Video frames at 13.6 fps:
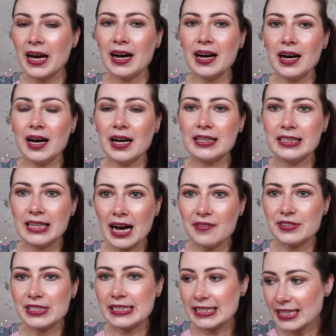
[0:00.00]
Э, я
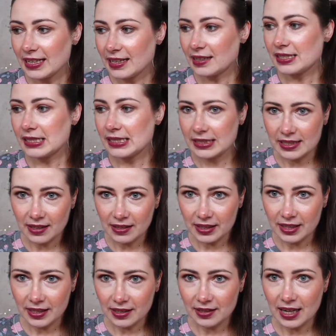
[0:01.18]
все
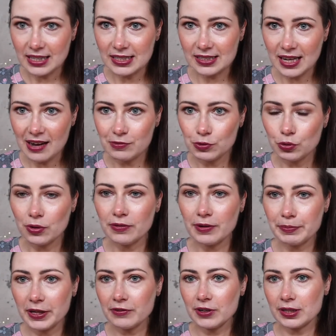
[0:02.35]
ссылки оставлю,
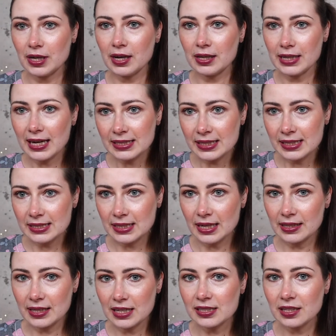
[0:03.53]
во-первых, на канадский
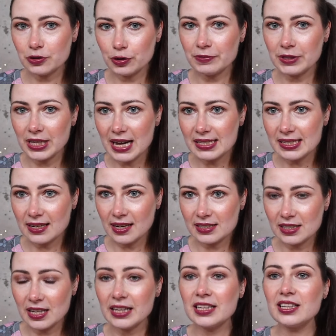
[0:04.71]
сайт, да, с которого я
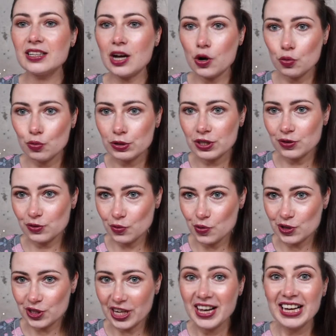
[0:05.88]
заказывала, и на русский
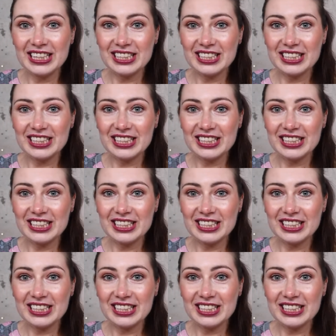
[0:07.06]
тоже.